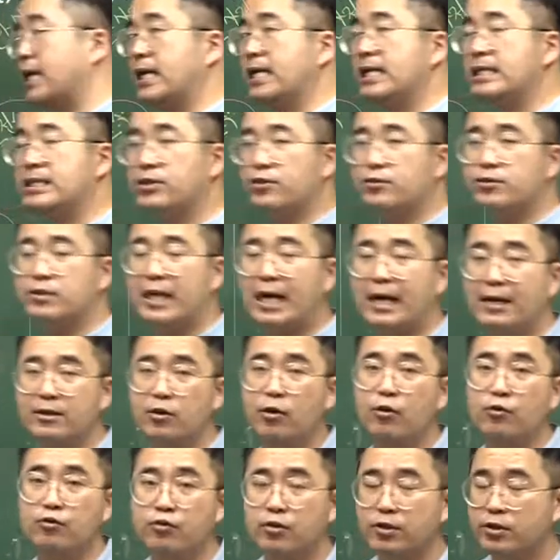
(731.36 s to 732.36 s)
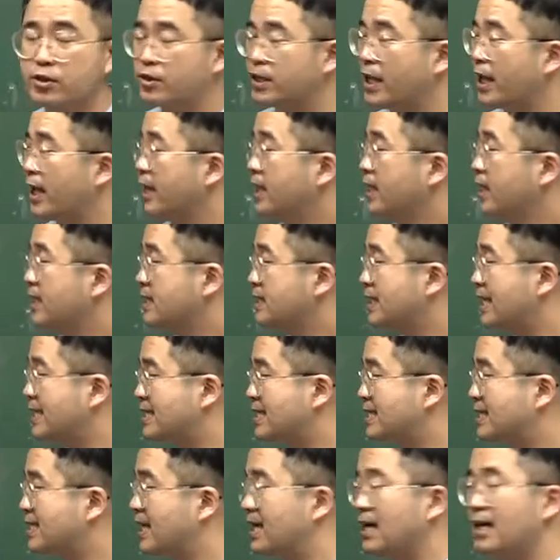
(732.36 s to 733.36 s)
일시적으로 약간 억눌렀던데
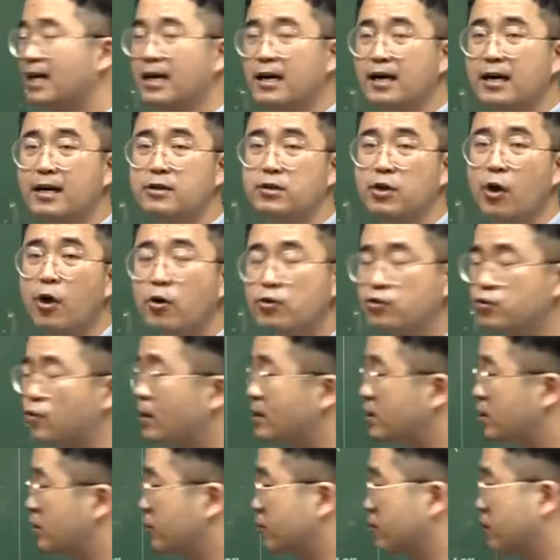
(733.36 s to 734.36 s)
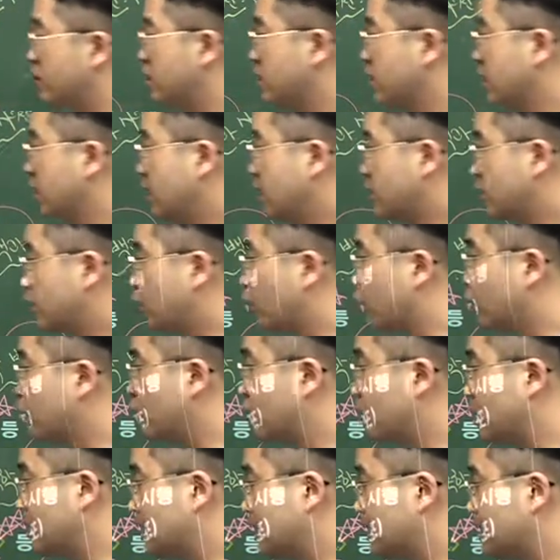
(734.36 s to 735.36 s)
사실상 영조 같은 경우는
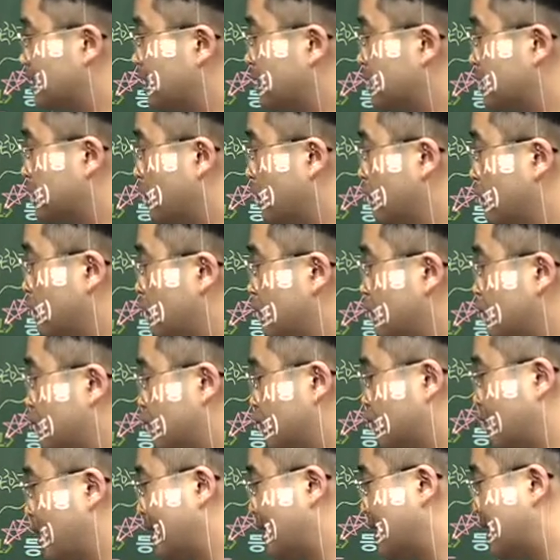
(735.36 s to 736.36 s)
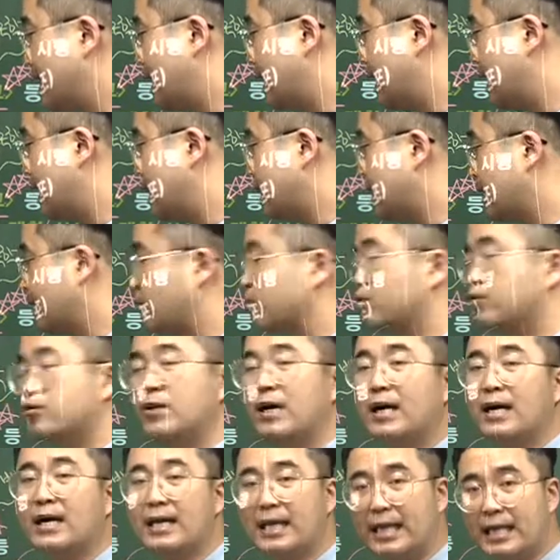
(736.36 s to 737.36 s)
노론이 사실상 전국을 주도했다 이렇게 볼
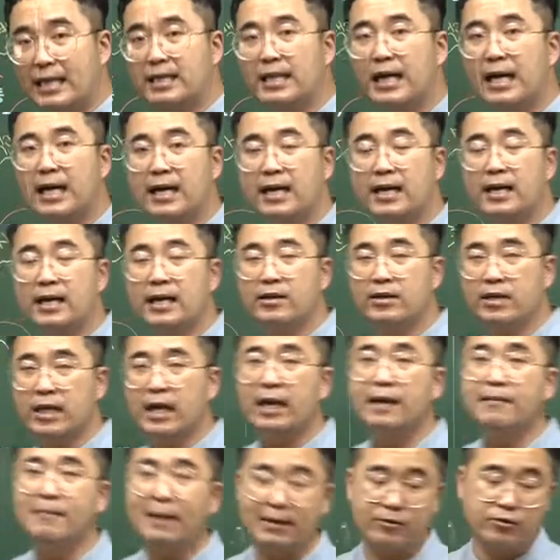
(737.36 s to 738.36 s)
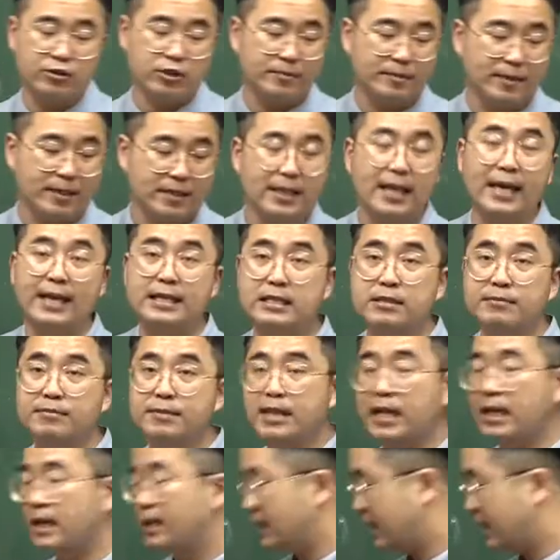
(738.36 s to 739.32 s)
수가 있다. 이렇게 봐두시면 되겠습니다.